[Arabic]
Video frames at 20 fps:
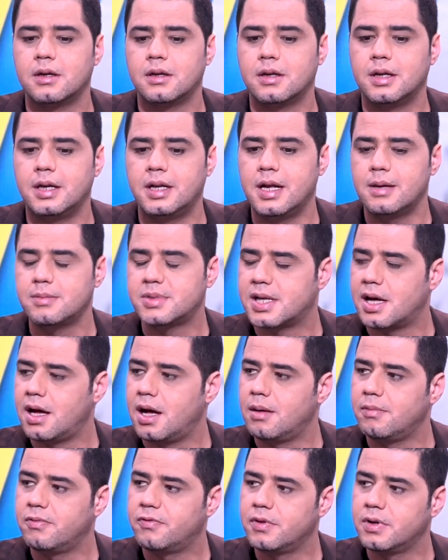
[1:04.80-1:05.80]
الاعلام
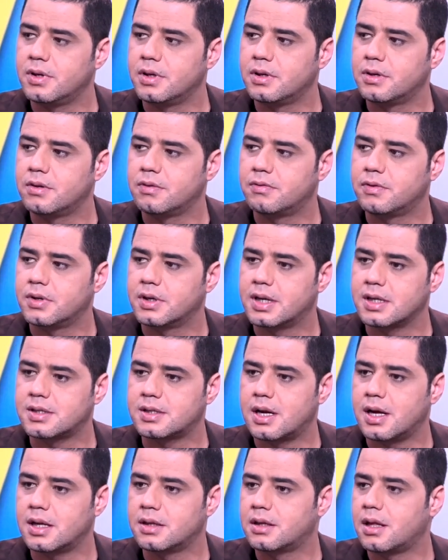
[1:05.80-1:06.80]
ساهم في في
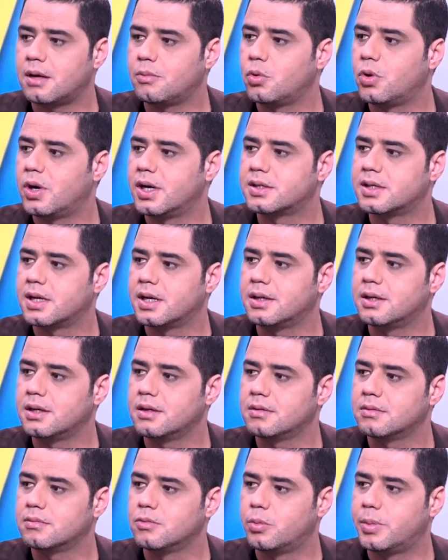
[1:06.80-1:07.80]
كسر هذه الطابوهات
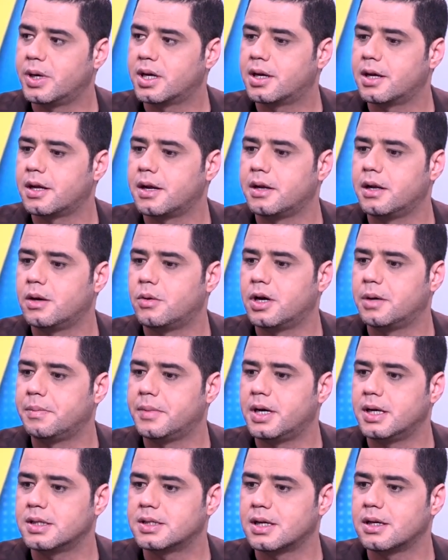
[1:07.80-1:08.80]
هذه مبكرا نوعا
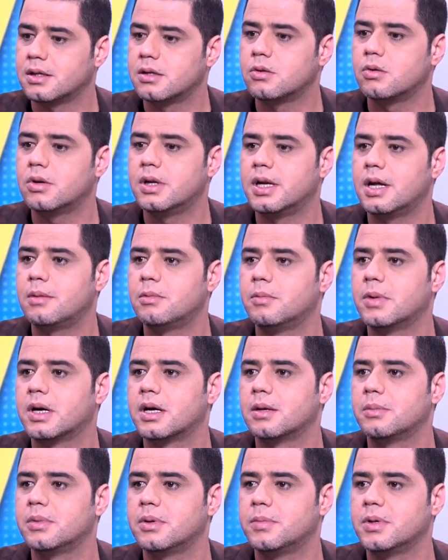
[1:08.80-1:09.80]
ما اعتقد انه الاعلام
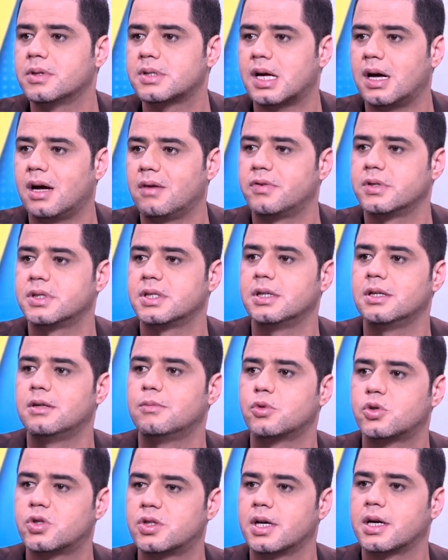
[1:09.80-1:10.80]
المغربي بصحافته
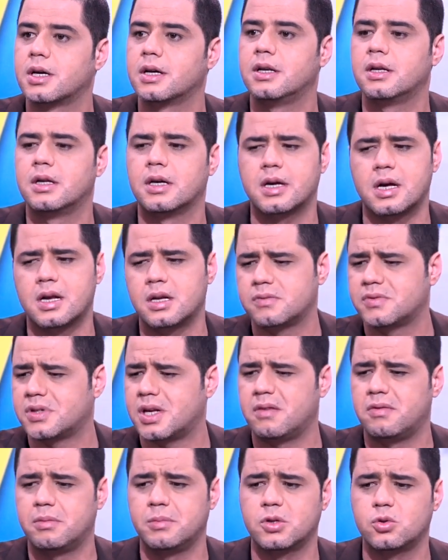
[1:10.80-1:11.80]
المستقله كانت
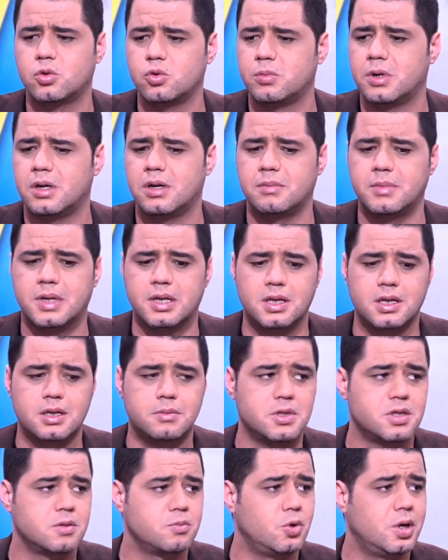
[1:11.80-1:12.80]
صحافه مكتوبه مرئيه
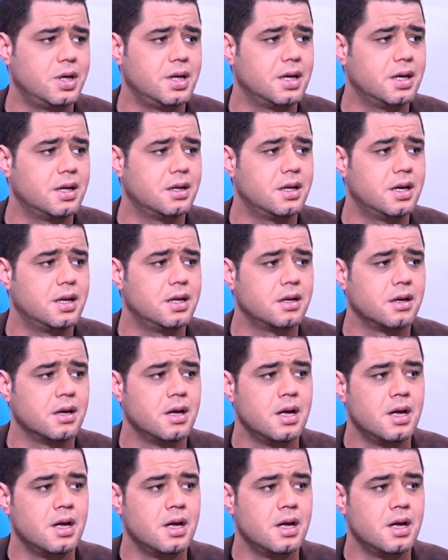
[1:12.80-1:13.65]
مسموعه الى غير ذلك